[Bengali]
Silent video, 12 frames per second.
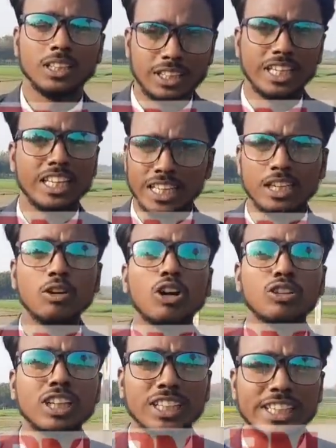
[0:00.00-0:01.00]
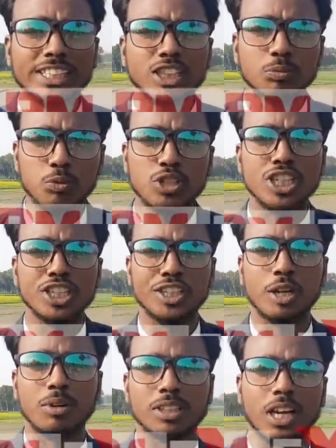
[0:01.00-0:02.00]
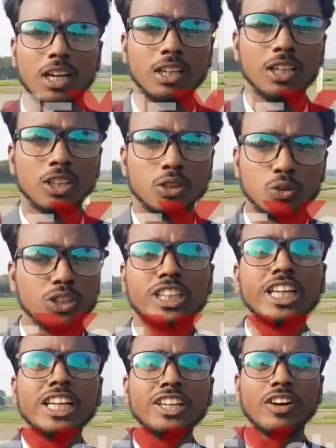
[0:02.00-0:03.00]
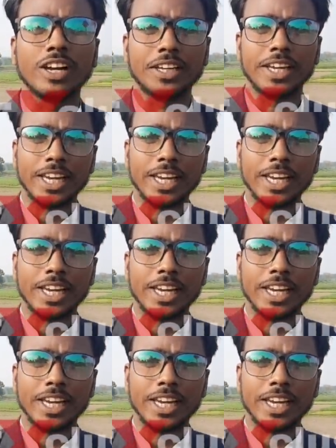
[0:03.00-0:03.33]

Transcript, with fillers: দিল্লির ঘটনা দেখেছেন পুলিশের নিরাপত্তা শুধু দিল্লি নয়